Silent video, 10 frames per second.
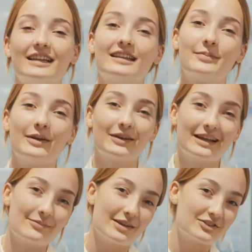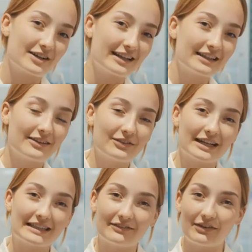Spero che la mia giornata
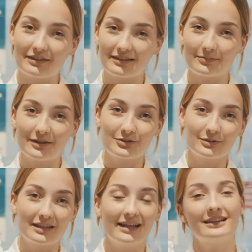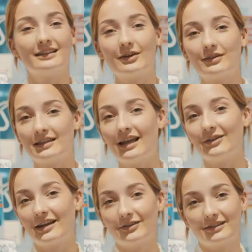lavorativa vi sia piaciuta, se è così
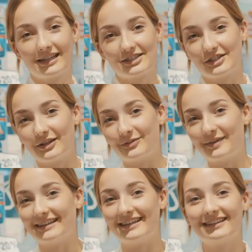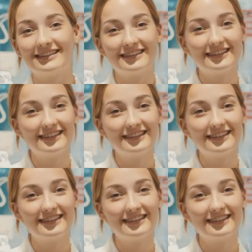allora inoltraci una domanda.